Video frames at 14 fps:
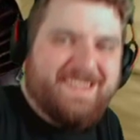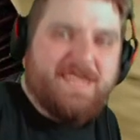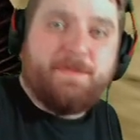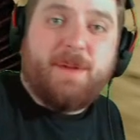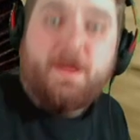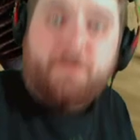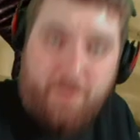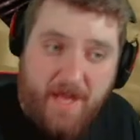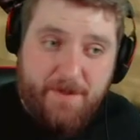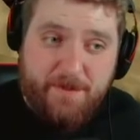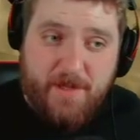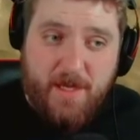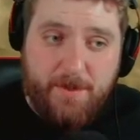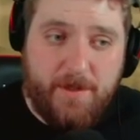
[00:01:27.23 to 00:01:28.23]
der Bart
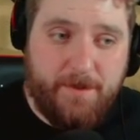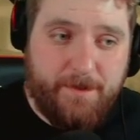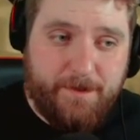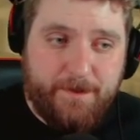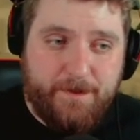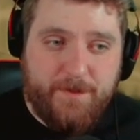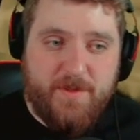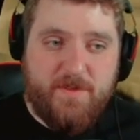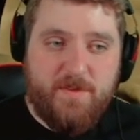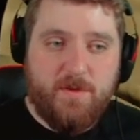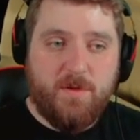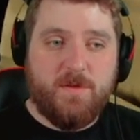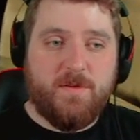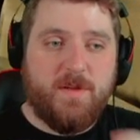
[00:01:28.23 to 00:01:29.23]
bleibt aber,
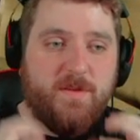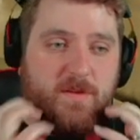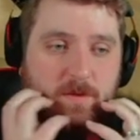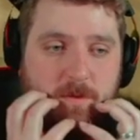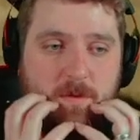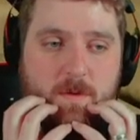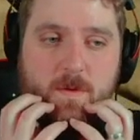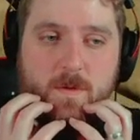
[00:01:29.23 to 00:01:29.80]
beziehungsweise